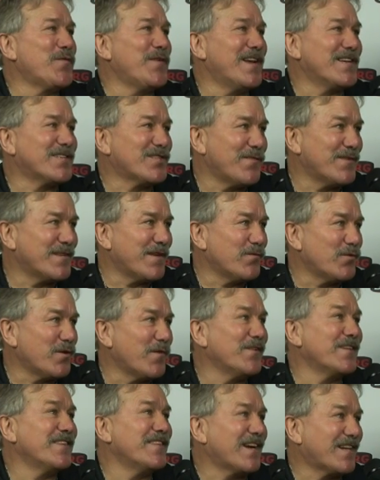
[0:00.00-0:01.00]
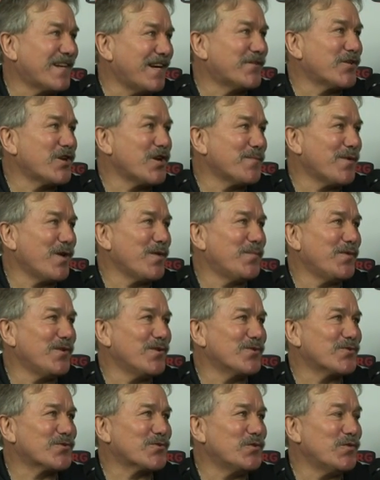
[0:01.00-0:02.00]
finansować, nawet na kadry nie mają
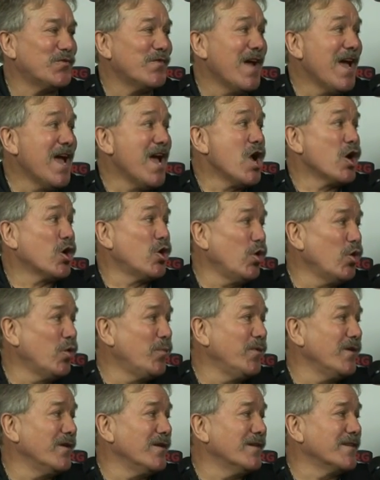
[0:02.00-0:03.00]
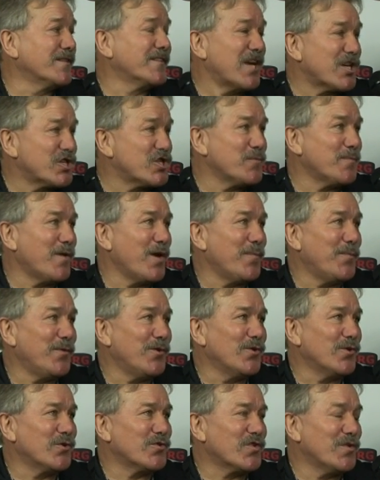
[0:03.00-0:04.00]
pieniążków. Kluby też nie mają
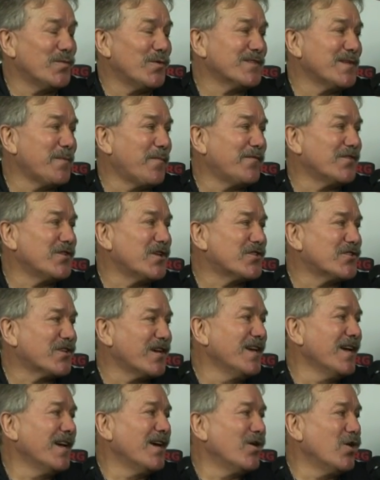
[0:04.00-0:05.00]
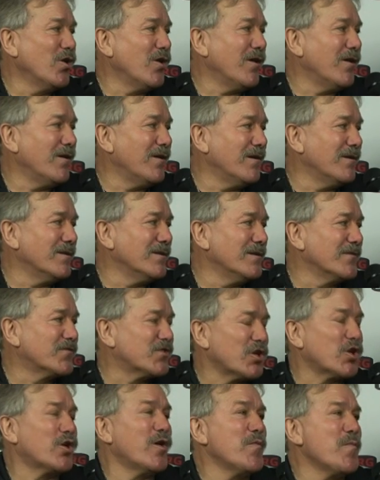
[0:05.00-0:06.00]
pieniążków, bo chcę powiedzieć, że w
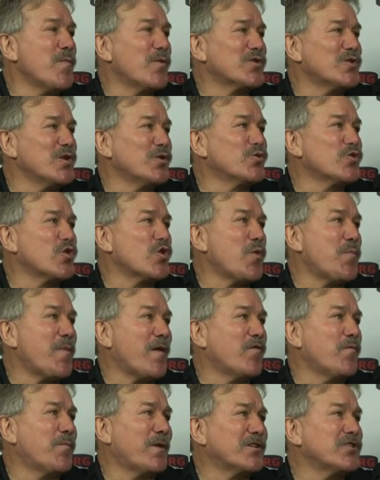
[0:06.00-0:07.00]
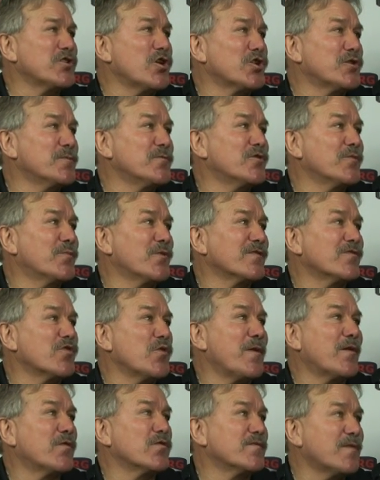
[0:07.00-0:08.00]
Szegomiu boksuje dużo chłopaków, praktycznie 80%
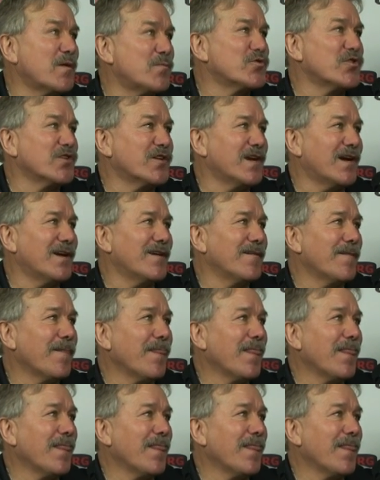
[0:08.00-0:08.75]
chłopaków z Wałbrzycha.